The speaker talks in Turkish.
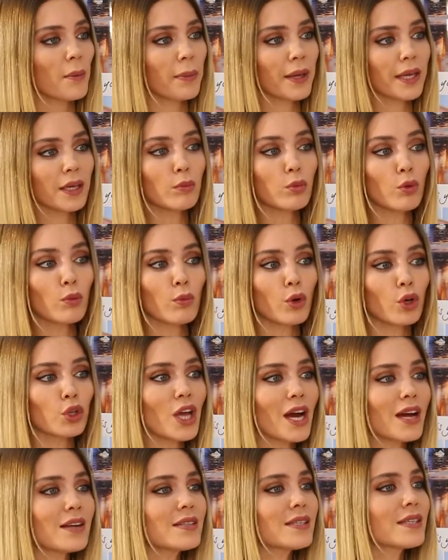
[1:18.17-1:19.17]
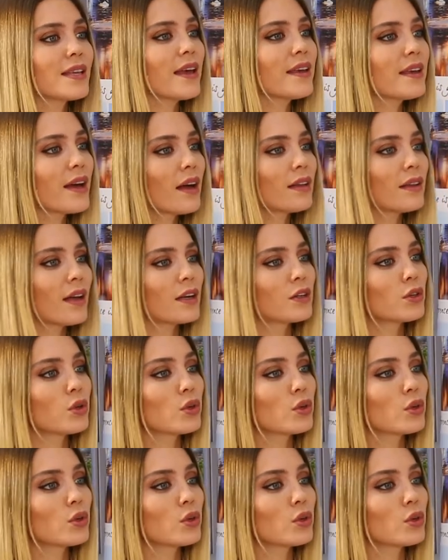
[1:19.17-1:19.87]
Peki bu modern seyyahlar